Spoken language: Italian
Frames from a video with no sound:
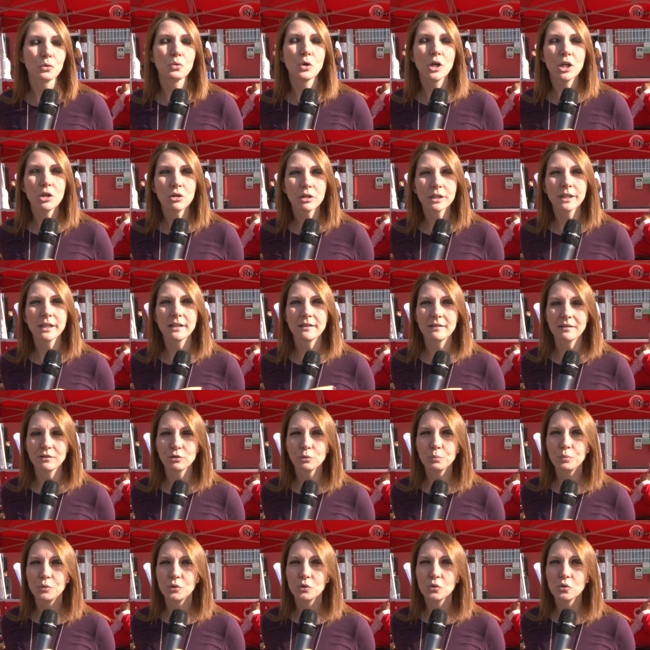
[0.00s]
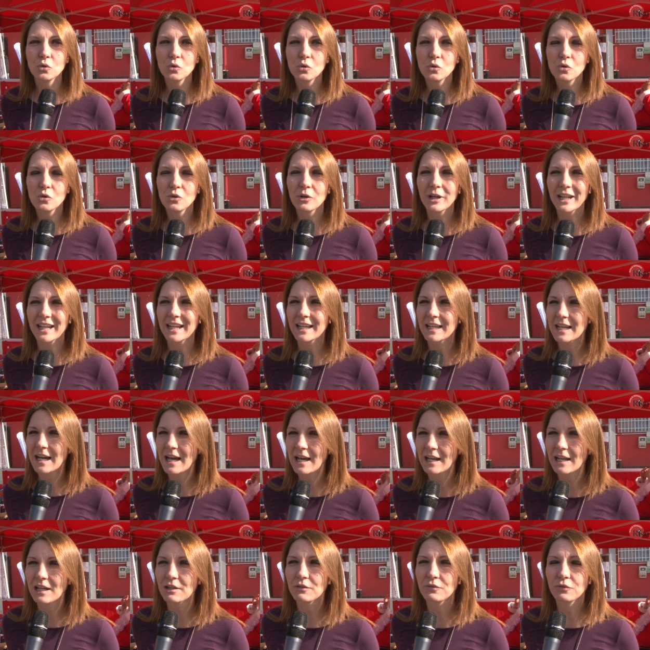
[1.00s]
quello che Risto Più
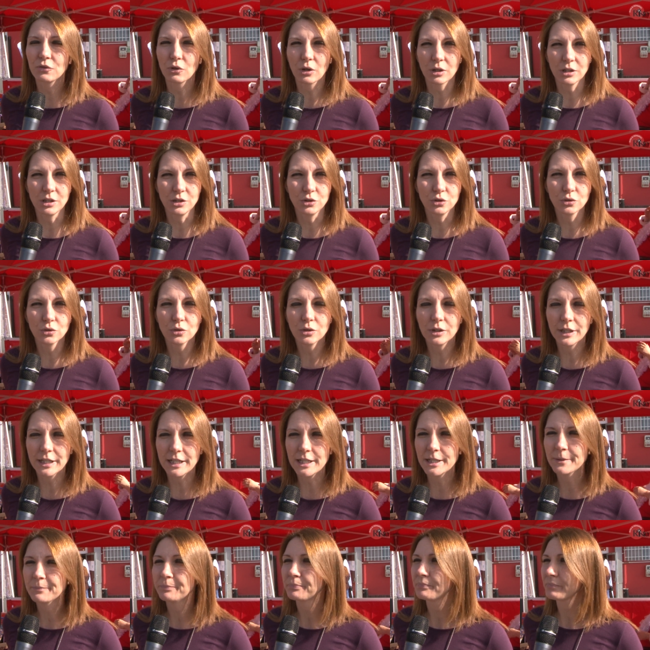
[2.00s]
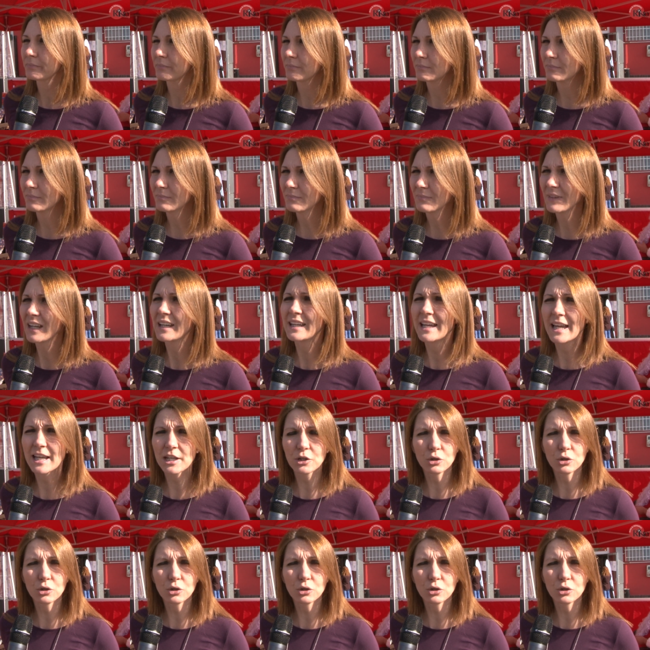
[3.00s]
regala ai fornitori e ai